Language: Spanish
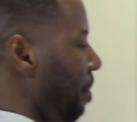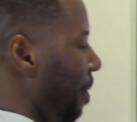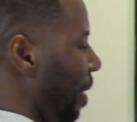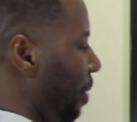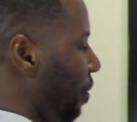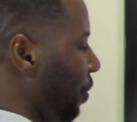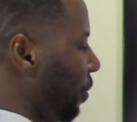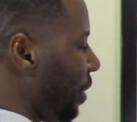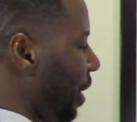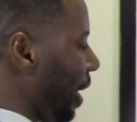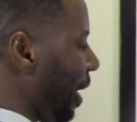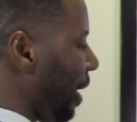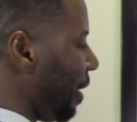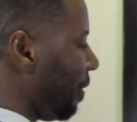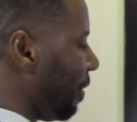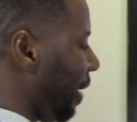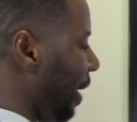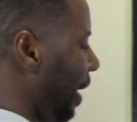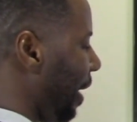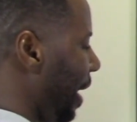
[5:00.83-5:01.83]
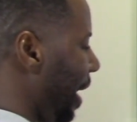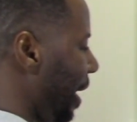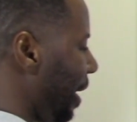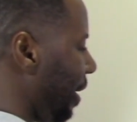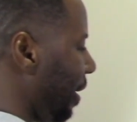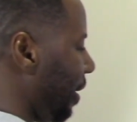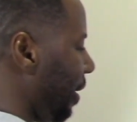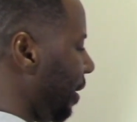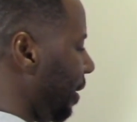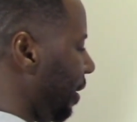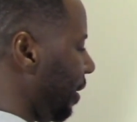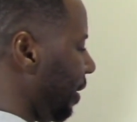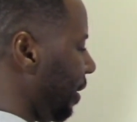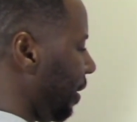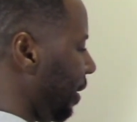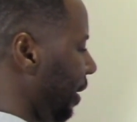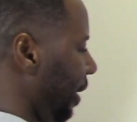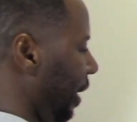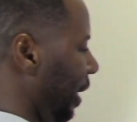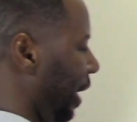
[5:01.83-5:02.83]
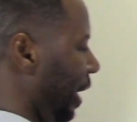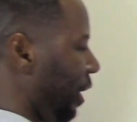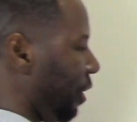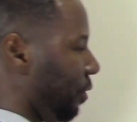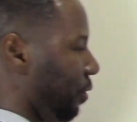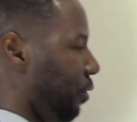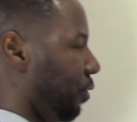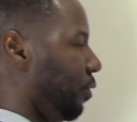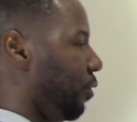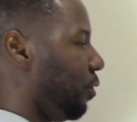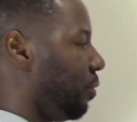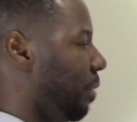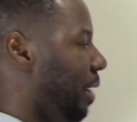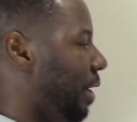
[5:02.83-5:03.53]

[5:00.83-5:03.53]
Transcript: Vamos a cancelar estos dos